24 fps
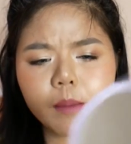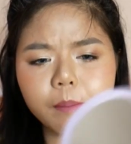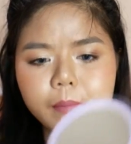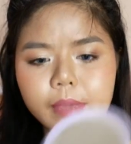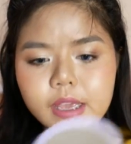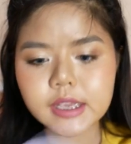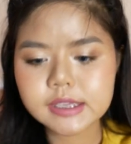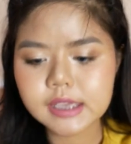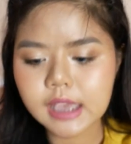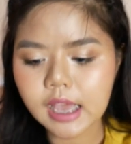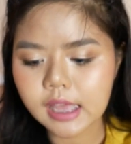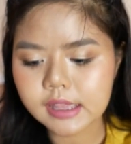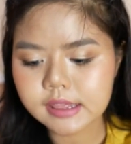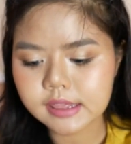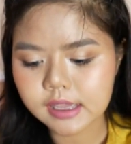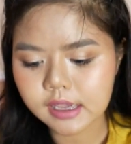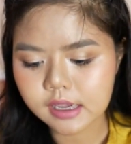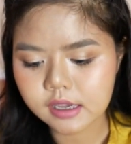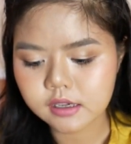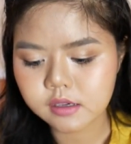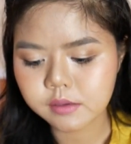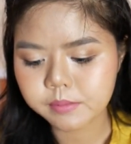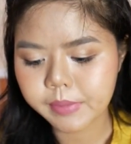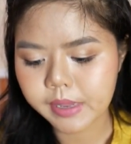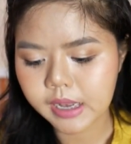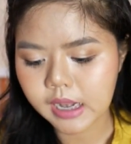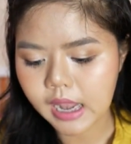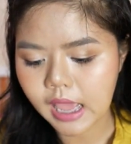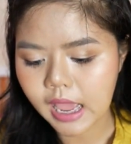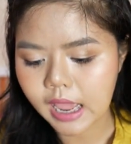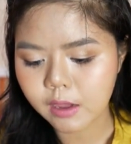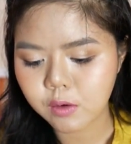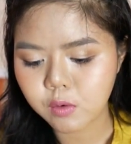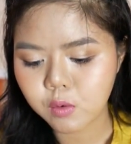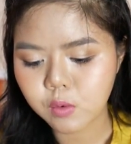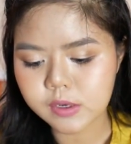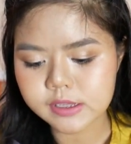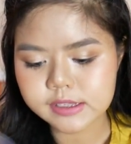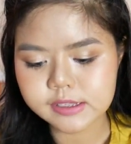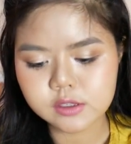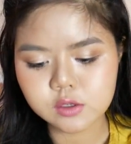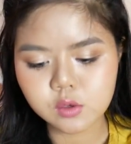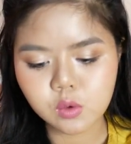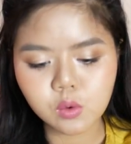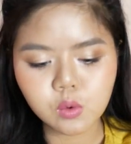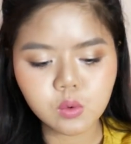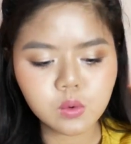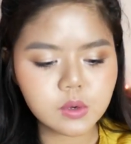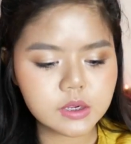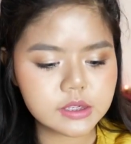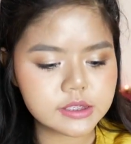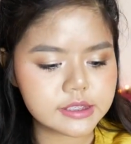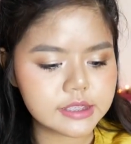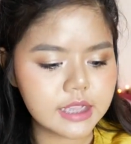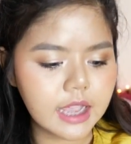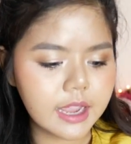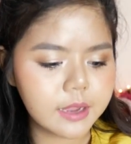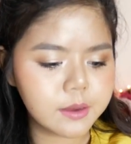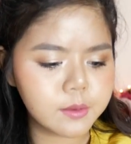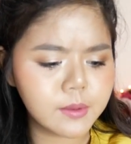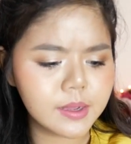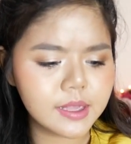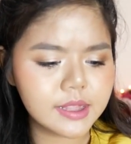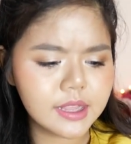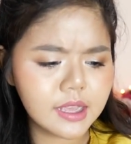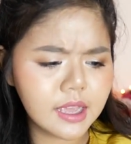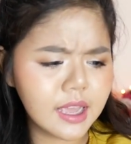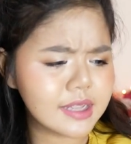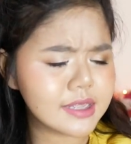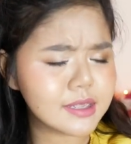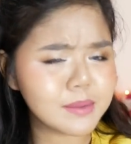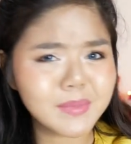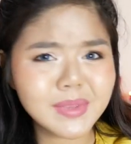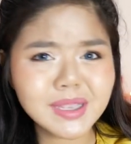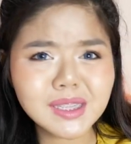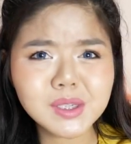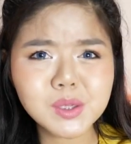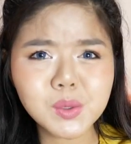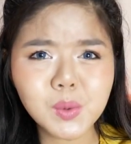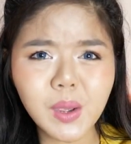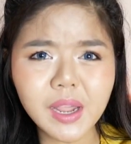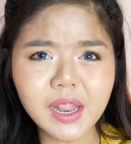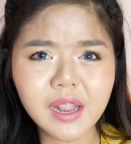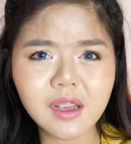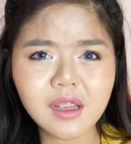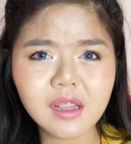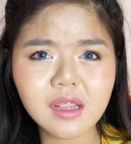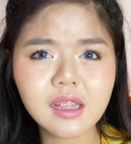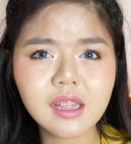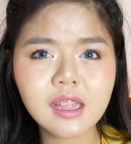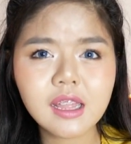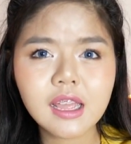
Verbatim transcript: ไม่ชัดแต่คือเป็นลายหัวจงหัวใจด้วย แต่อาจจะไม่สวยเท่า